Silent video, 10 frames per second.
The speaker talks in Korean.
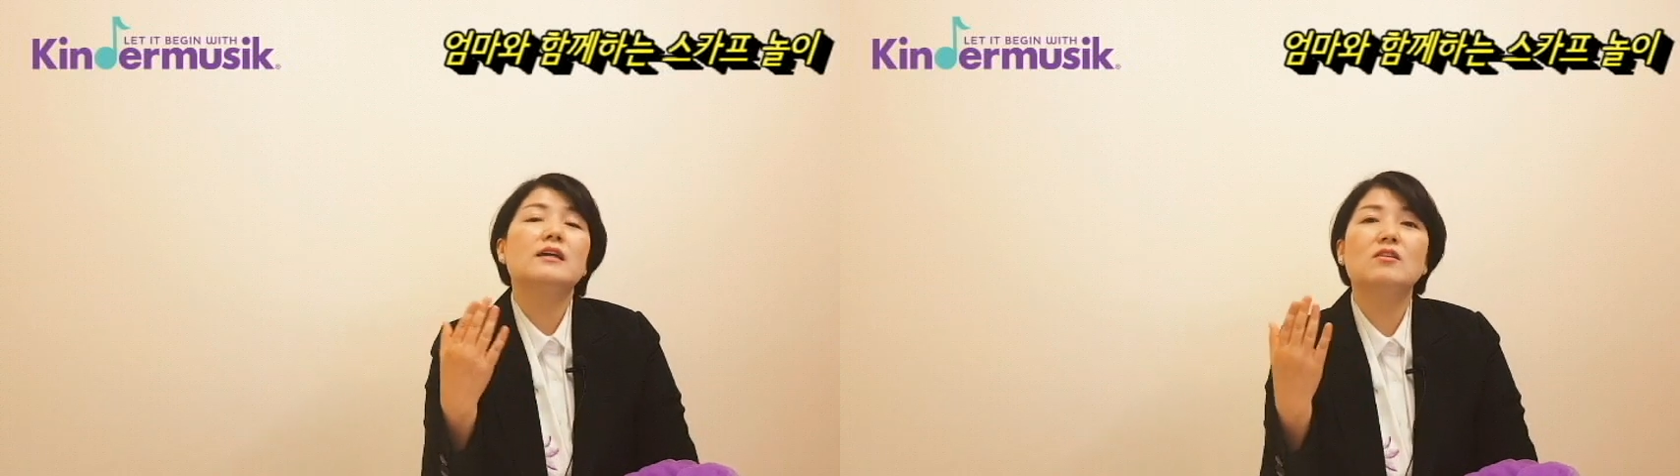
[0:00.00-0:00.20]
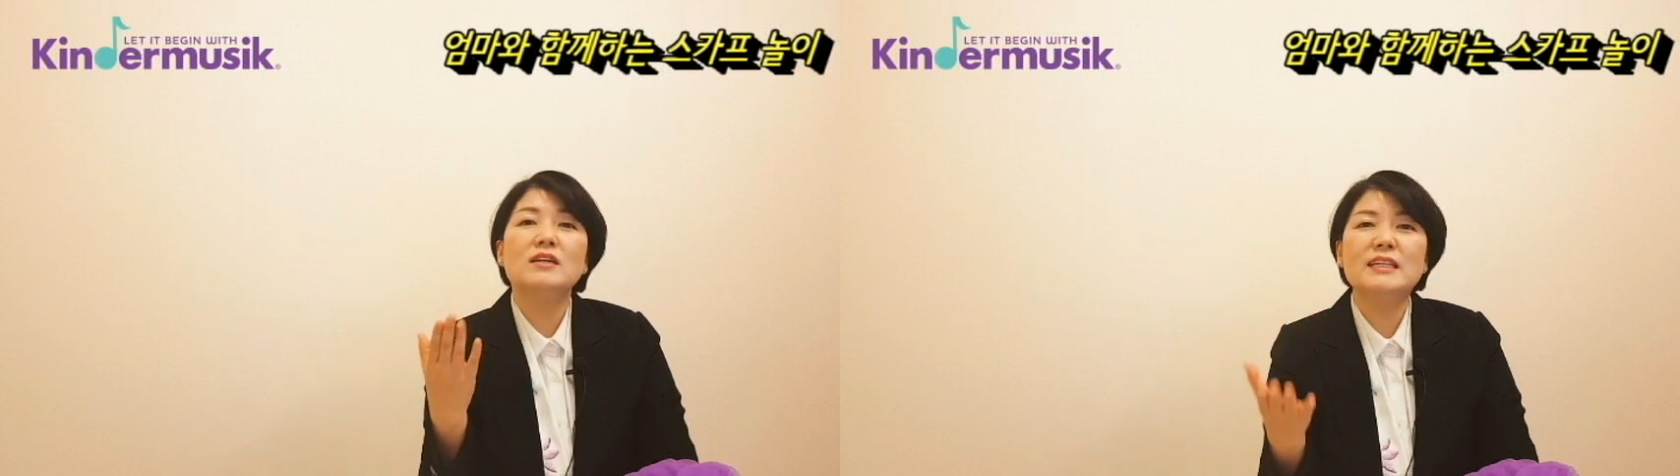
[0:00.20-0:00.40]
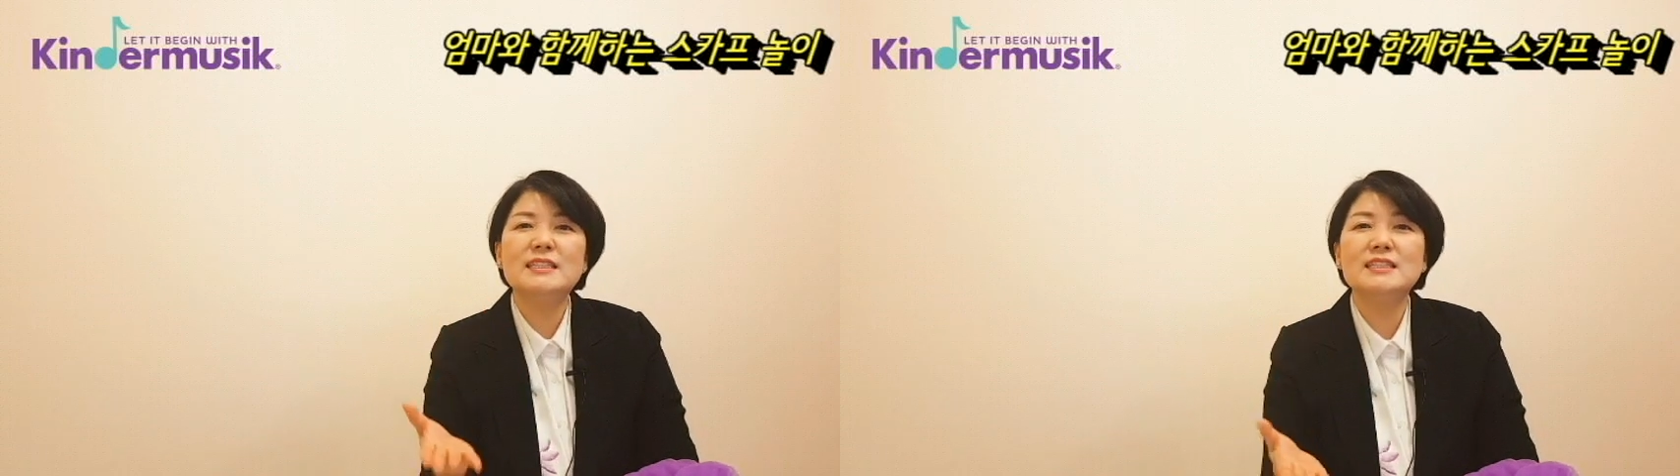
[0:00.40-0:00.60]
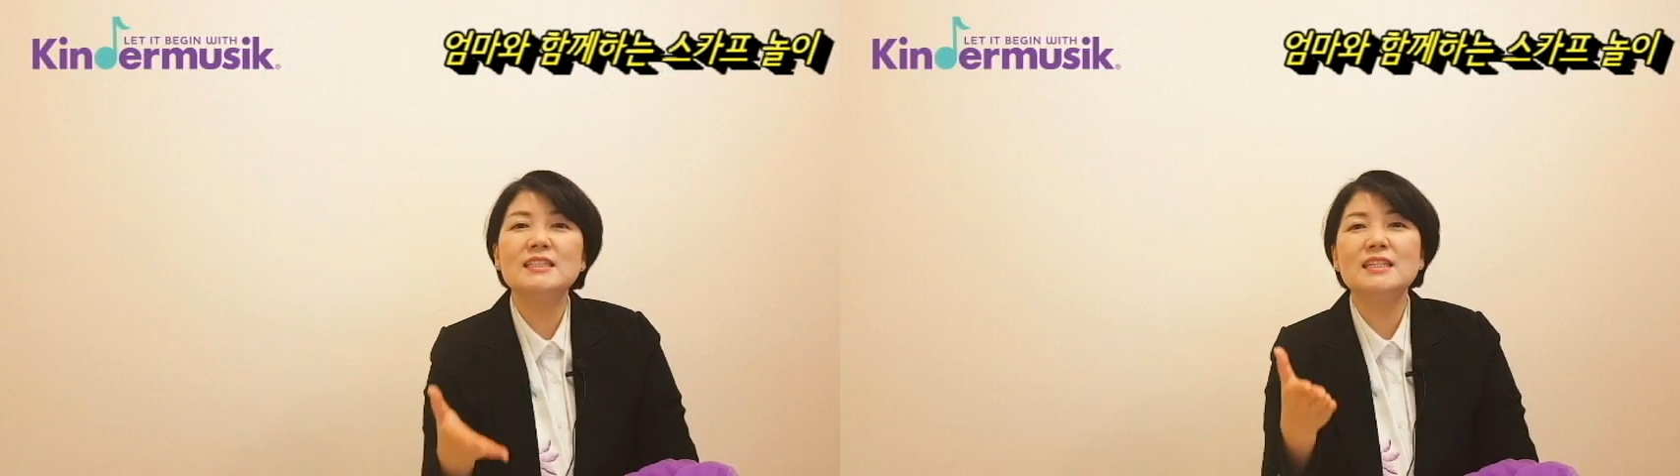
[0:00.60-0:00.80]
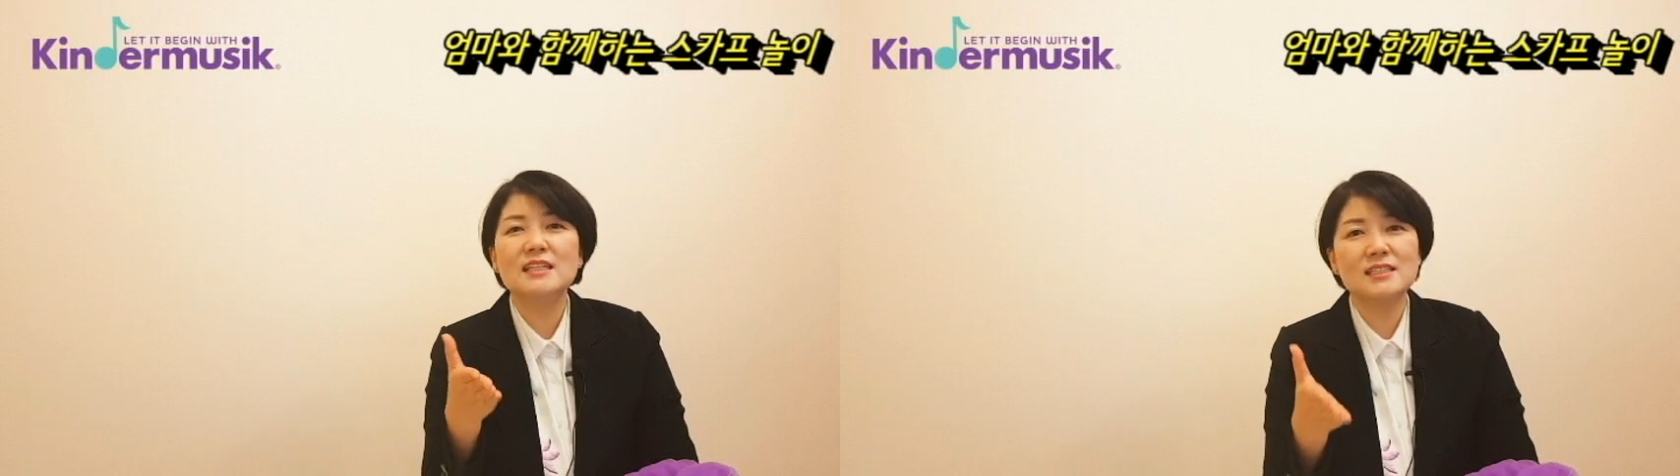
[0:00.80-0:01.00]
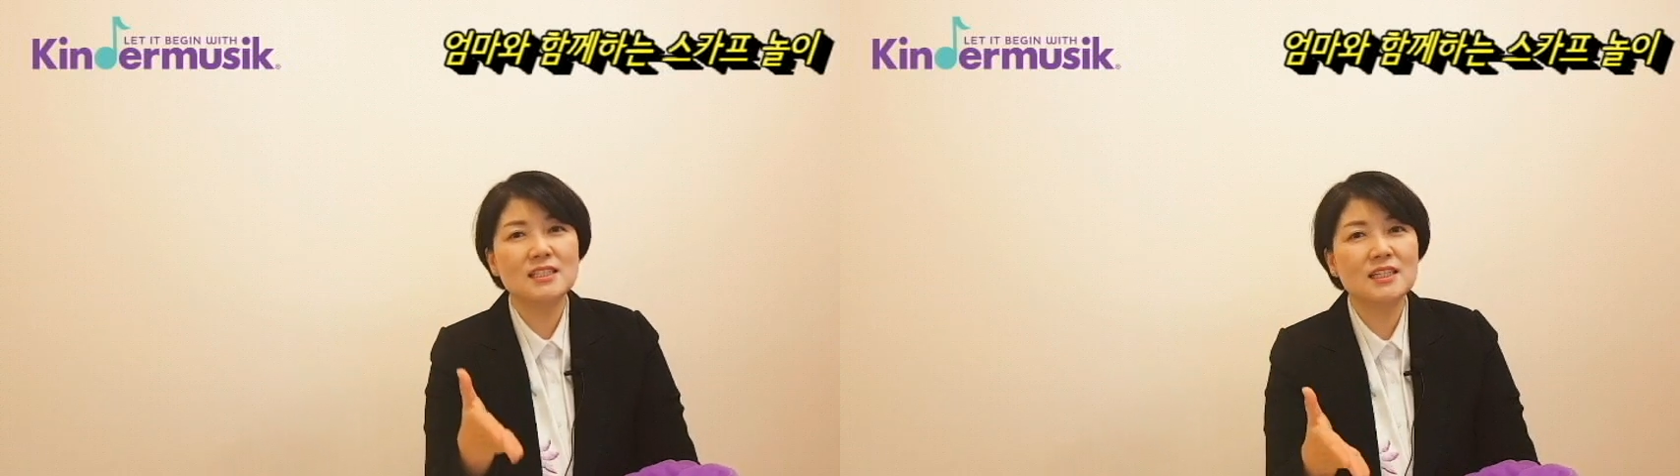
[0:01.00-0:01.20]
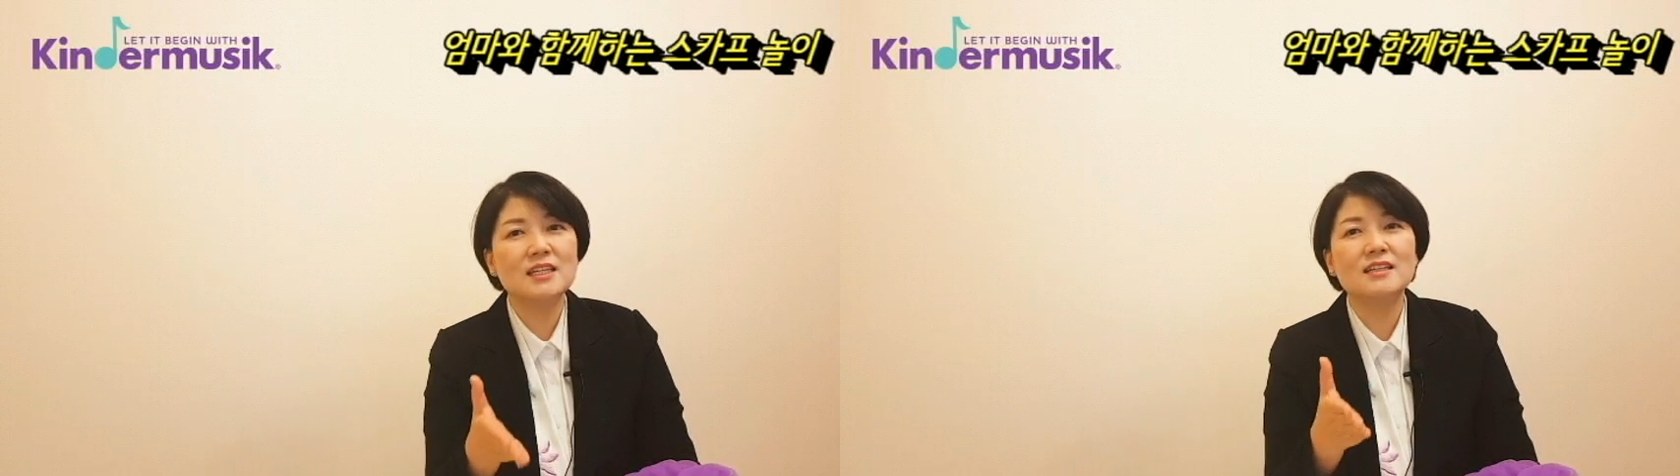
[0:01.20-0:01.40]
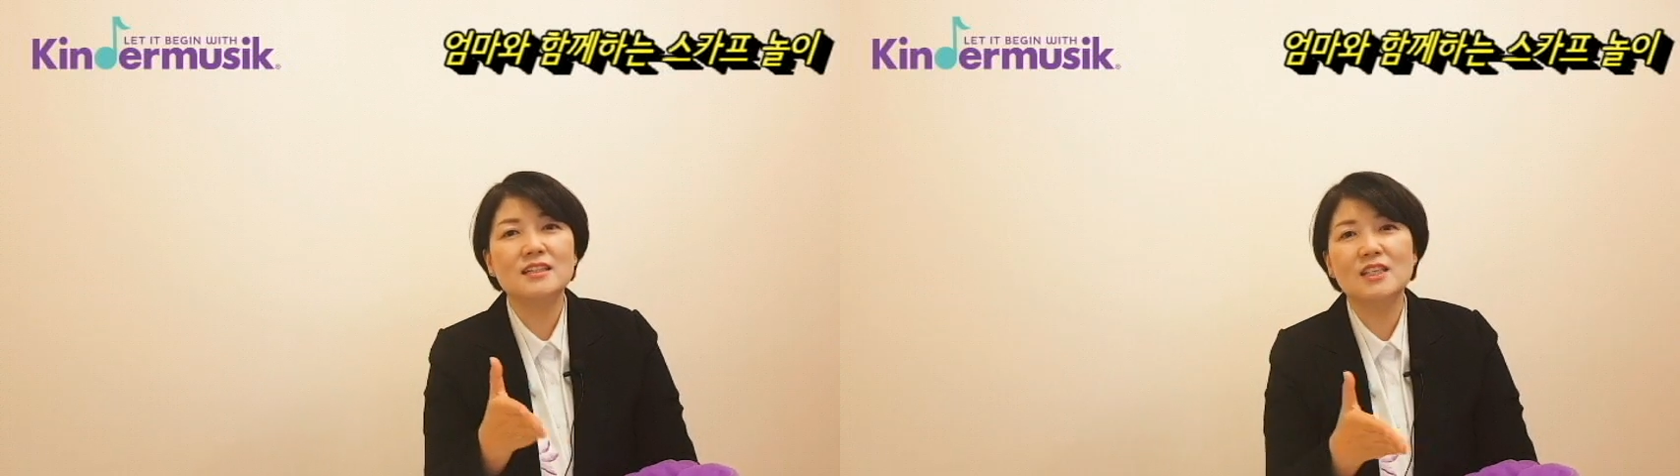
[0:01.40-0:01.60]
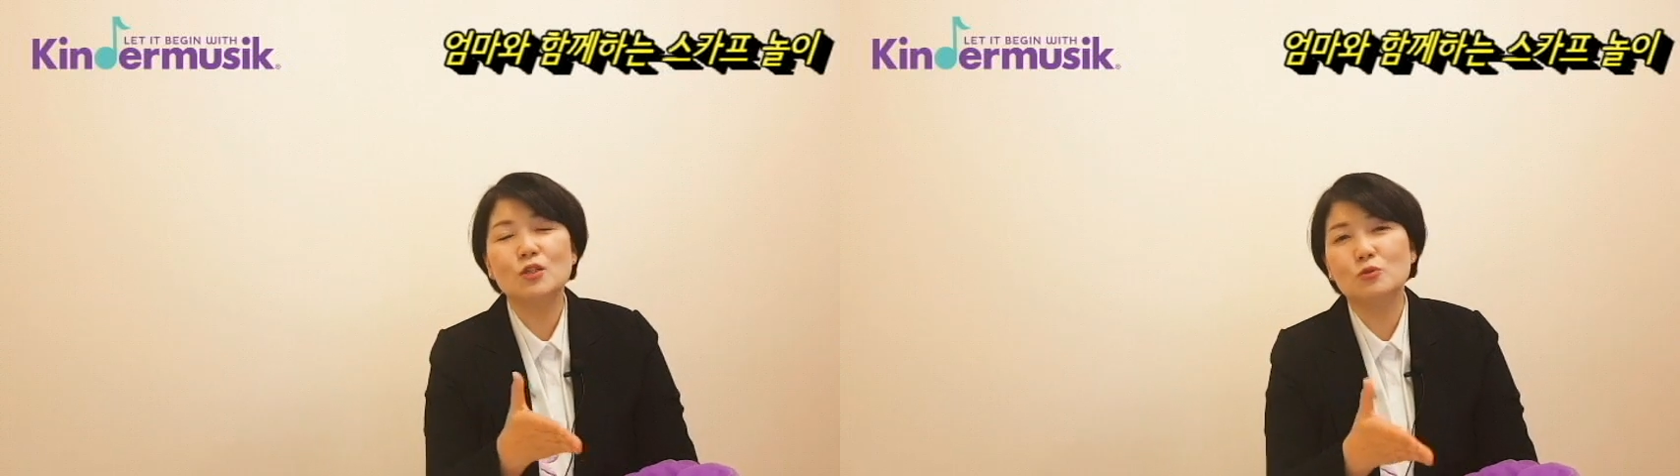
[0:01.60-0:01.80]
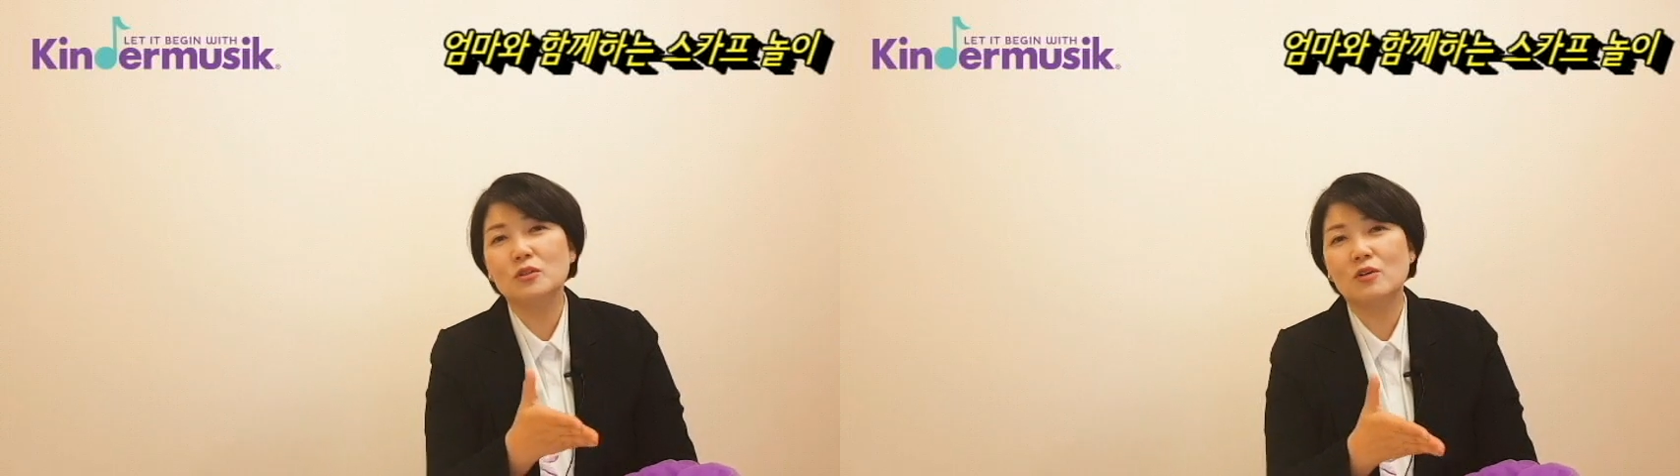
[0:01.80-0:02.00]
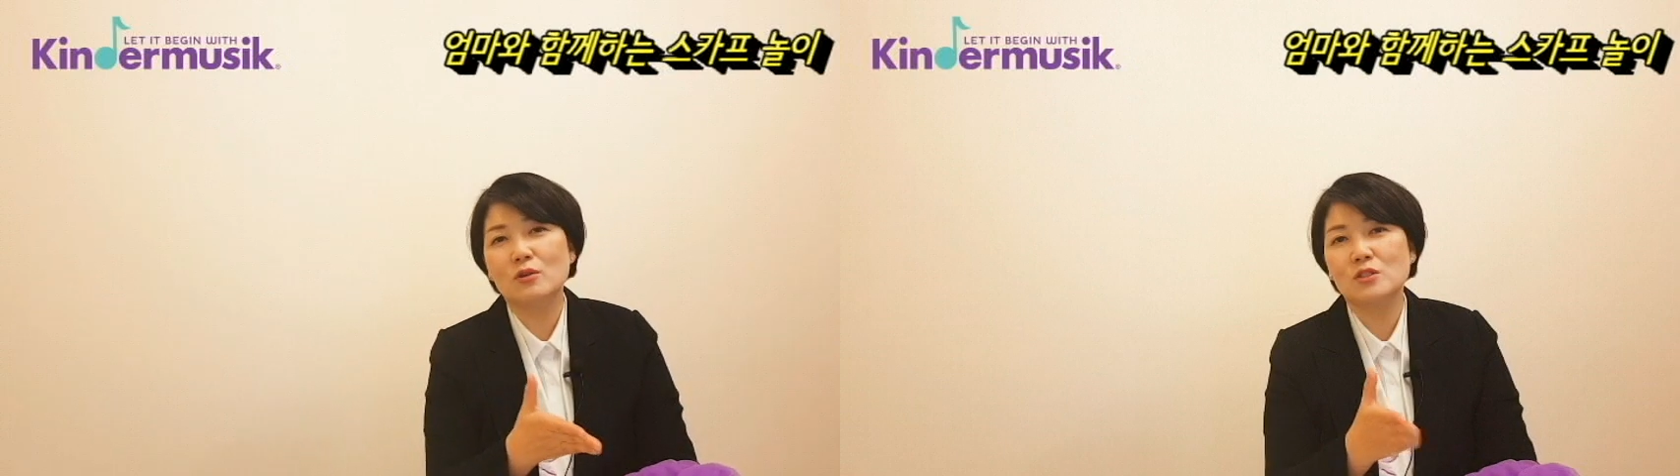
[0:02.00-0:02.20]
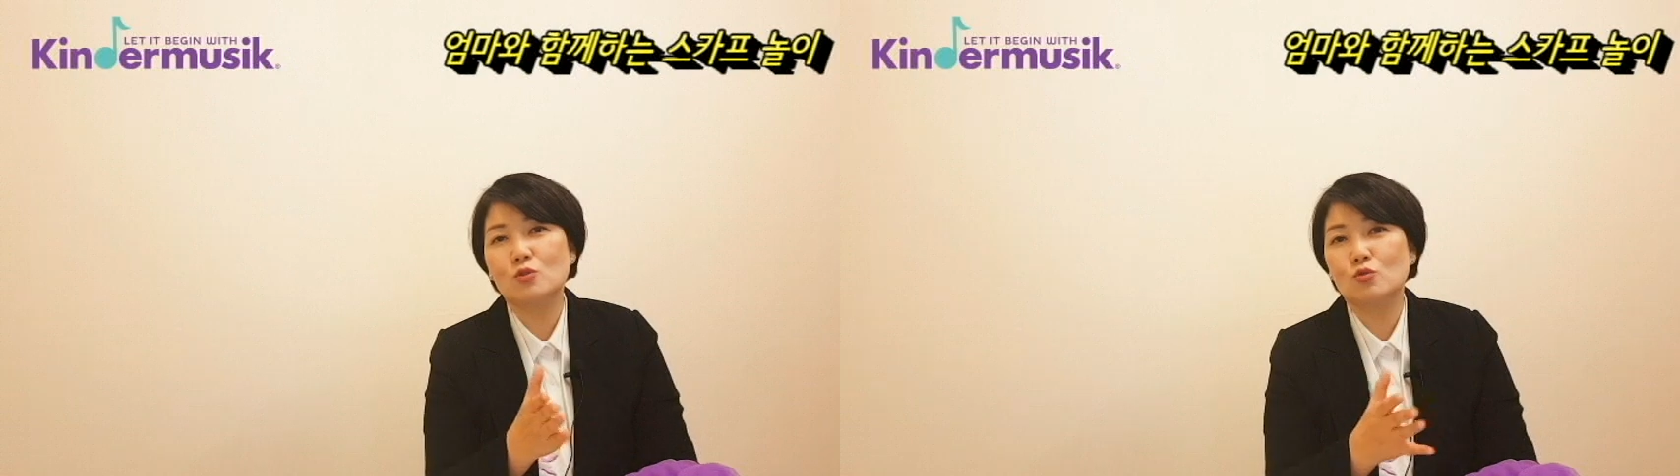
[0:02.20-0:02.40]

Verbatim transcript: 이런 리스닝 스킬을 키우는 것은